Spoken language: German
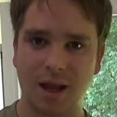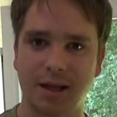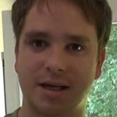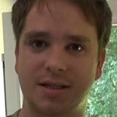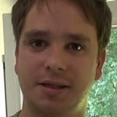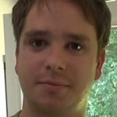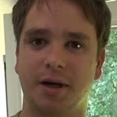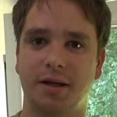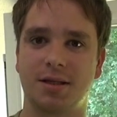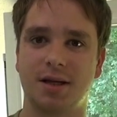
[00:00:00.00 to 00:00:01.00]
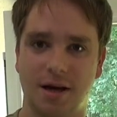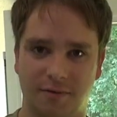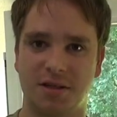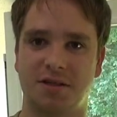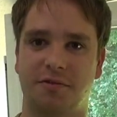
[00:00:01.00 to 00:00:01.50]
das Lied drin ist,
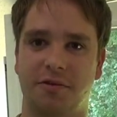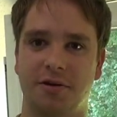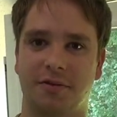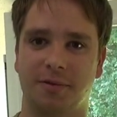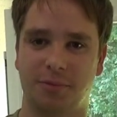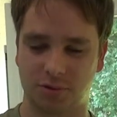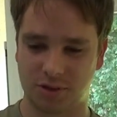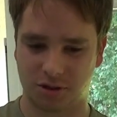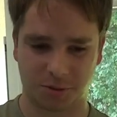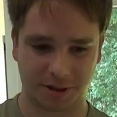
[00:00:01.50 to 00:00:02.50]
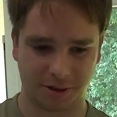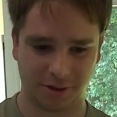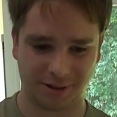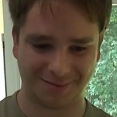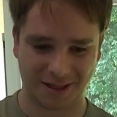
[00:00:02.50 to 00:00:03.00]
was ihr vorhin auf dem Bluetooth-Lautsprecher
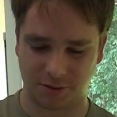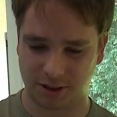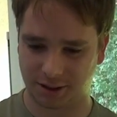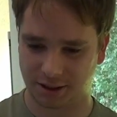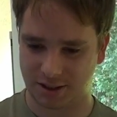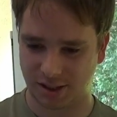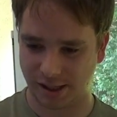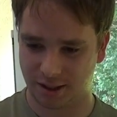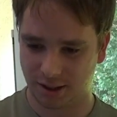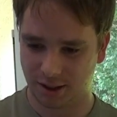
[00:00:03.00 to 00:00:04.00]
gehört habt. Das wird da drin sein.